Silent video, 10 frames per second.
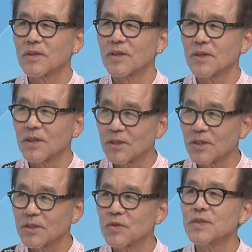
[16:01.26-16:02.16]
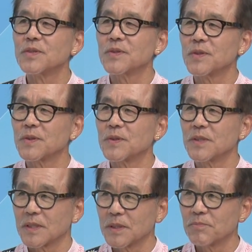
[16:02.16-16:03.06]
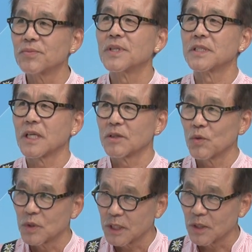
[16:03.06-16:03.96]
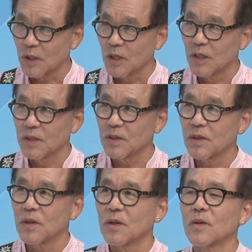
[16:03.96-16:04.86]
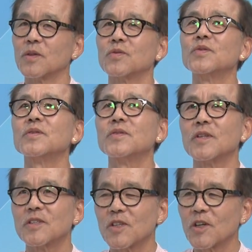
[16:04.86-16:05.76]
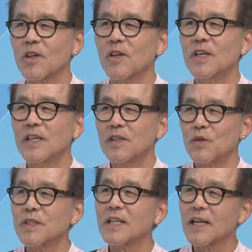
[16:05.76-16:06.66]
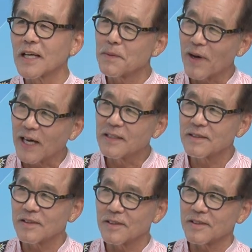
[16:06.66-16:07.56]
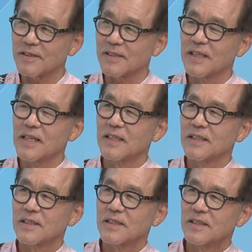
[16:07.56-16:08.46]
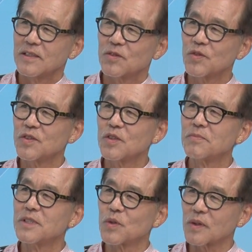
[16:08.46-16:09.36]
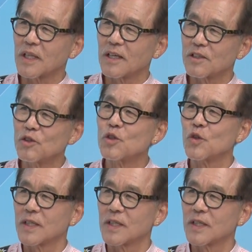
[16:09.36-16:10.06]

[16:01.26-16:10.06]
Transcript: 또 그 스위스 그 부대사도 오시고 또 스위스에서 우리나라의 많은 그 스위스 민속단을 끌고